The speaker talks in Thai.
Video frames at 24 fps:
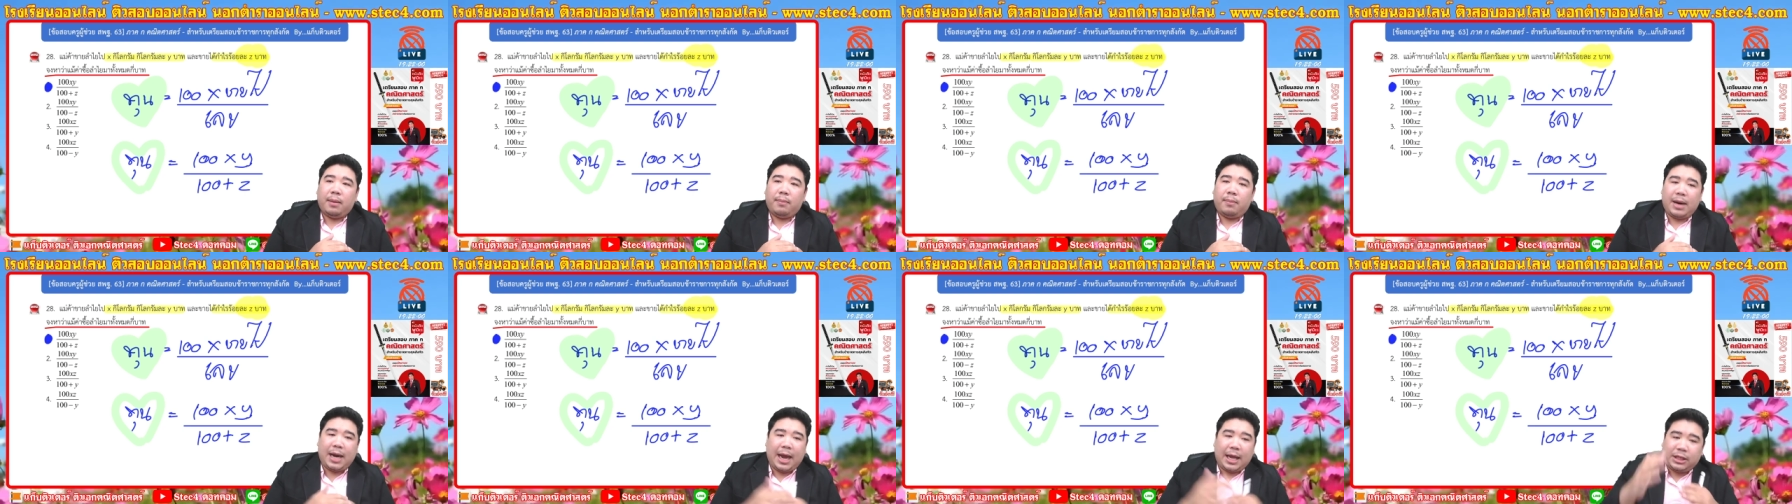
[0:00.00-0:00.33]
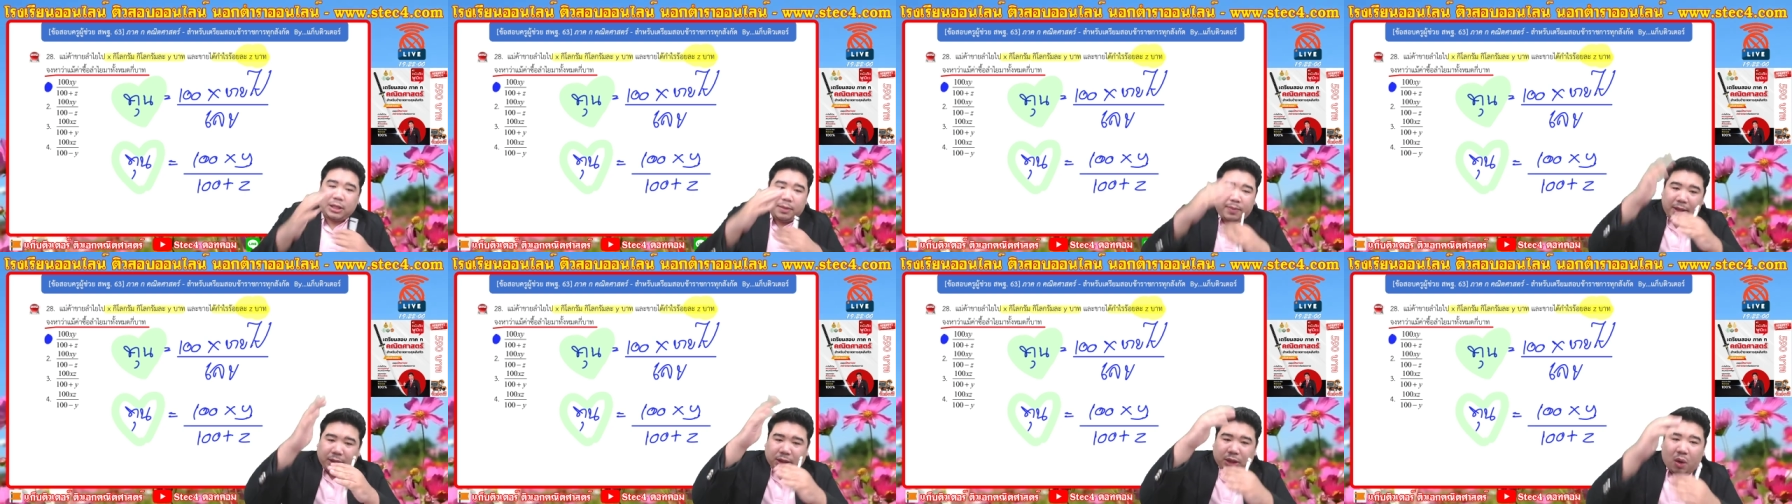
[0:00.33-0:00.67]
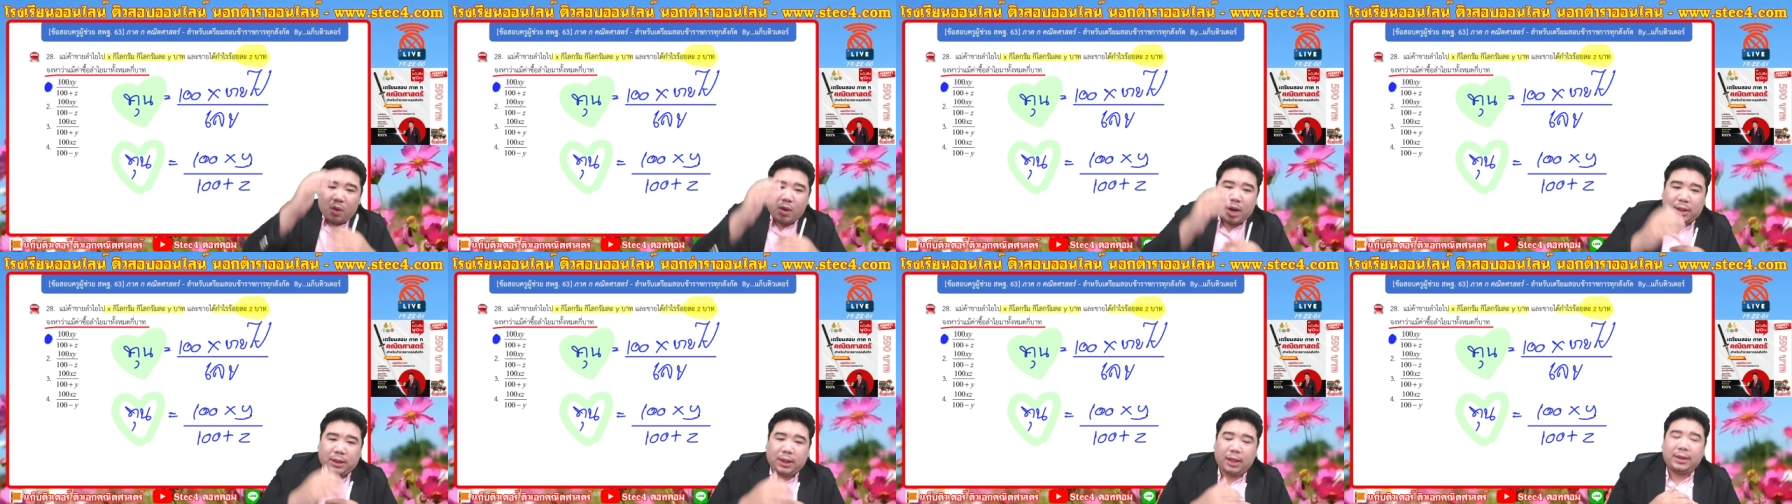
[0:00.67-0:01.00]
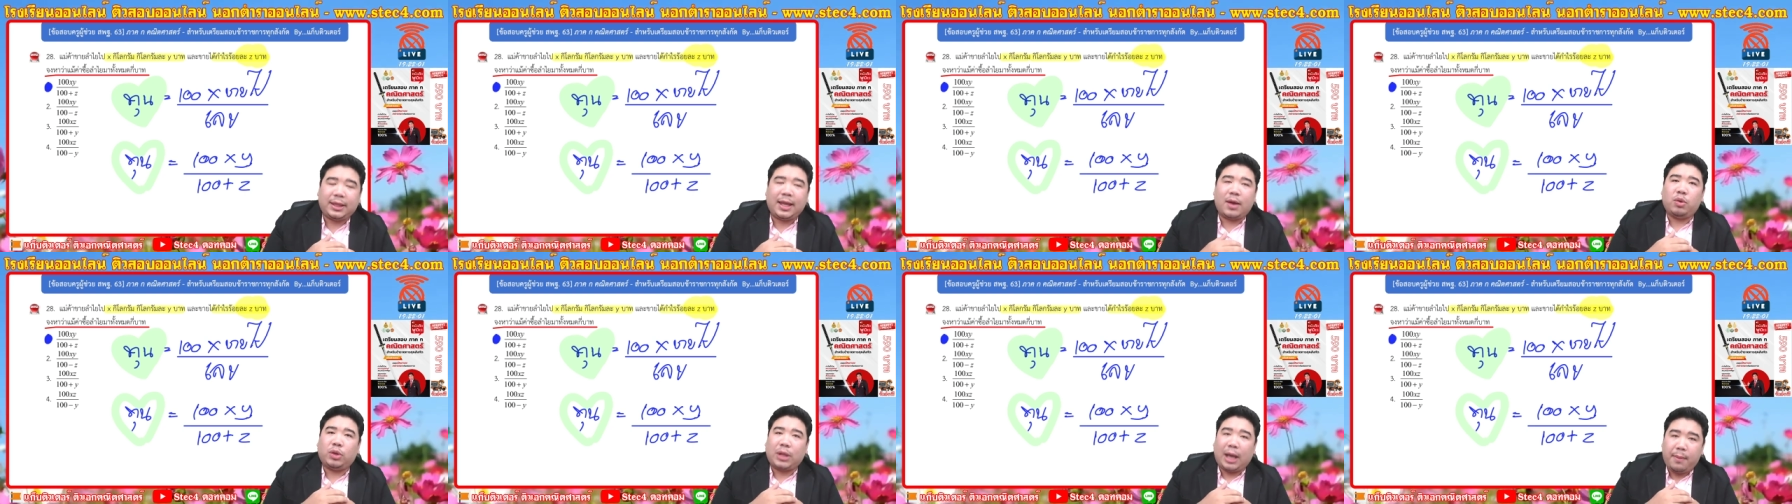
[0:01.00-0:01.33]
มันอาจจะไม่ตรงกับที่
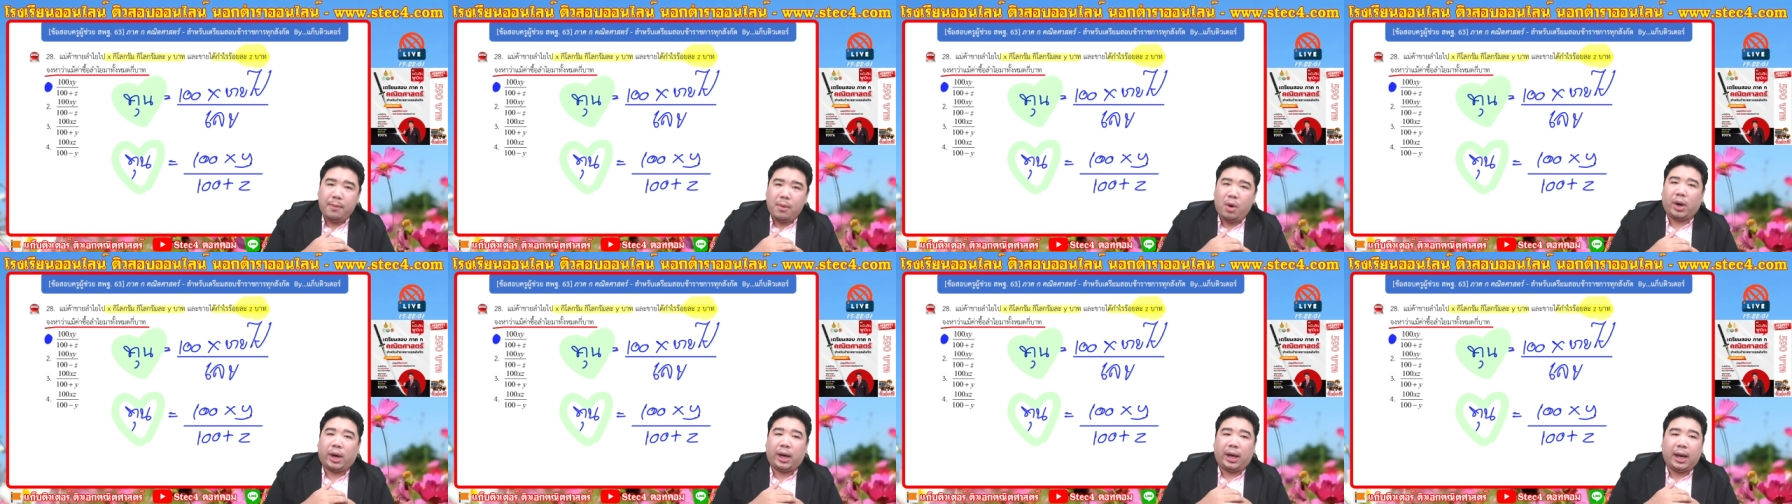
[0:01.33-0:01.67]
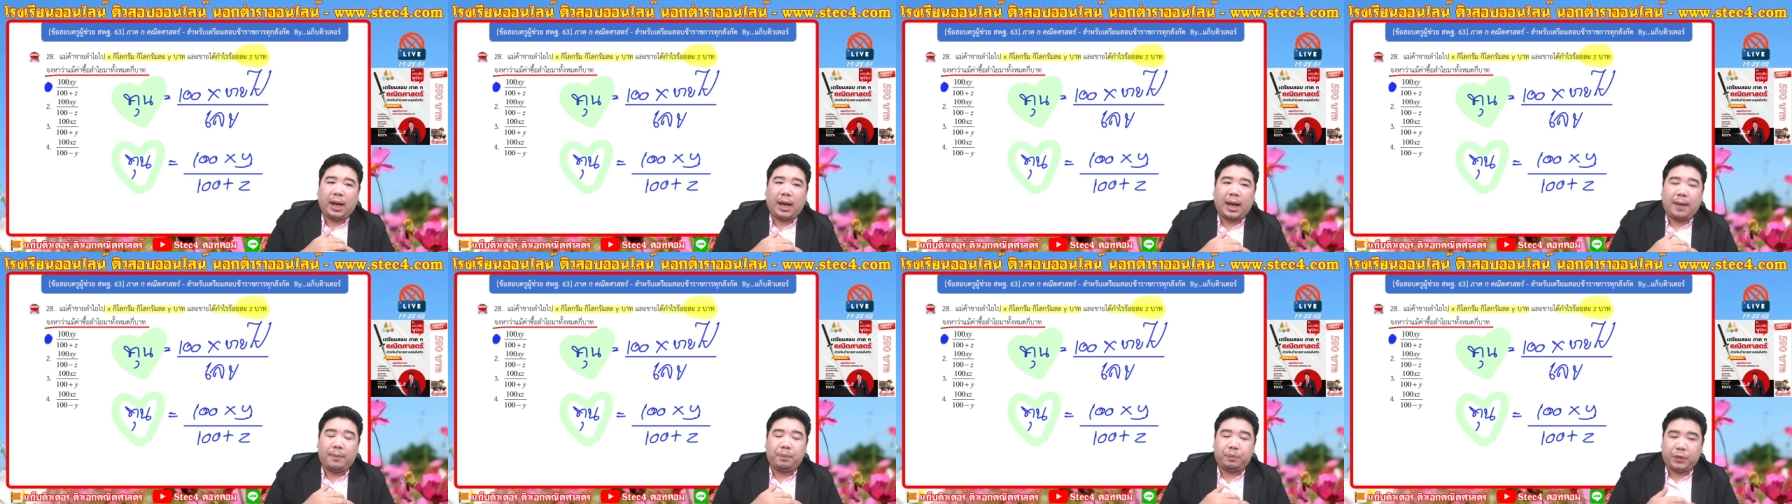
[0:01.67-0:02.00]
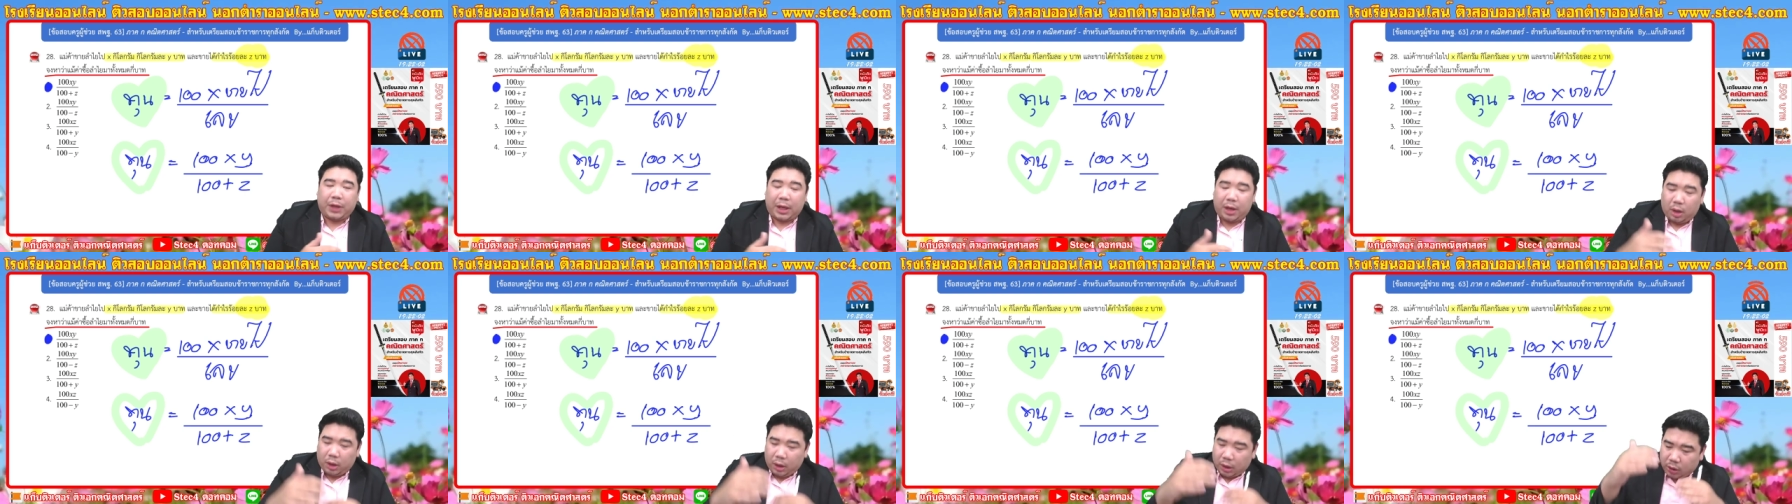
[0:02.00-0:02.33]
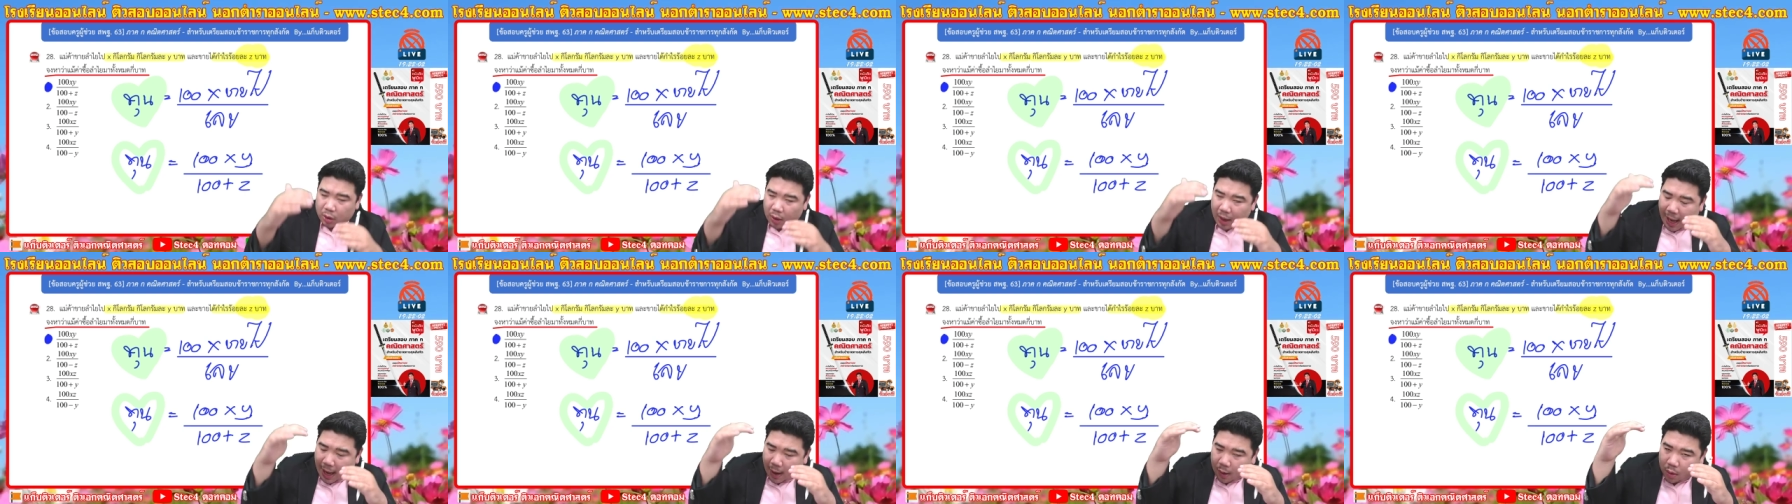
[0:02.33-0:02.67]
ติวทั้งหมดนะครับ แต่น้องก็
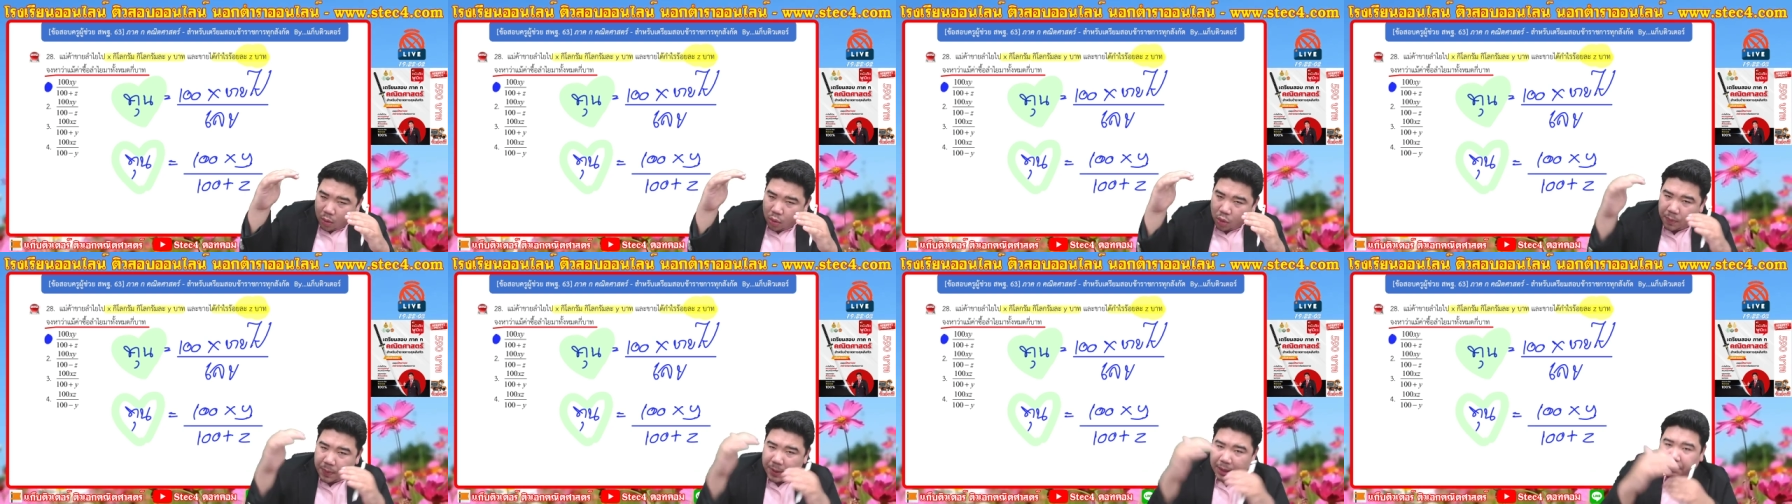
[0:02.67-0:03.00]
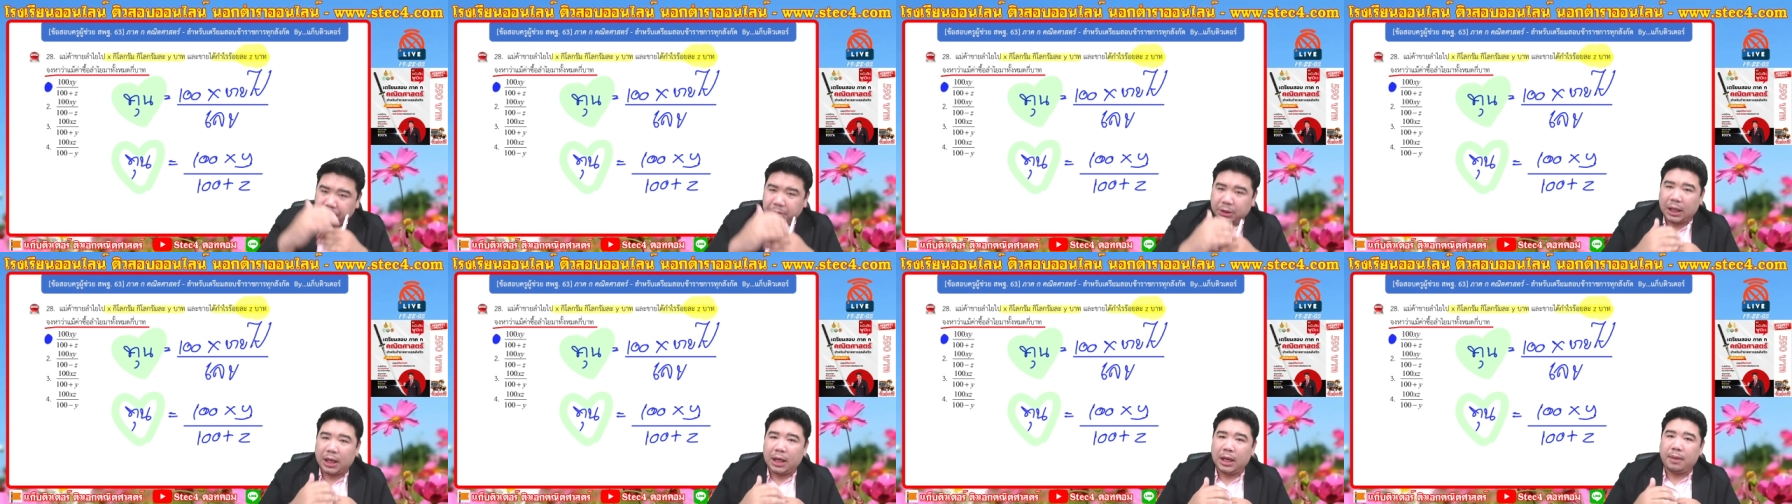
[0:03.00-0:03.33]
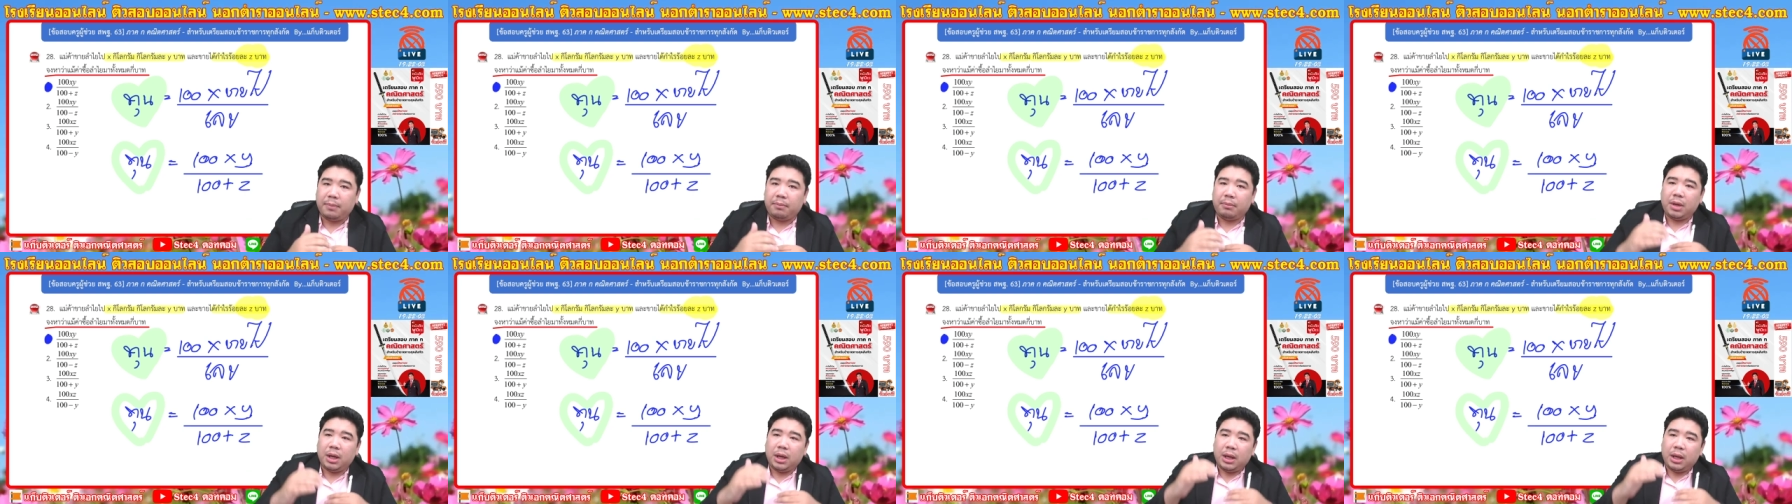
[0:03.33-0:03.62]
ต้องหาความรู้เพิ่มเติม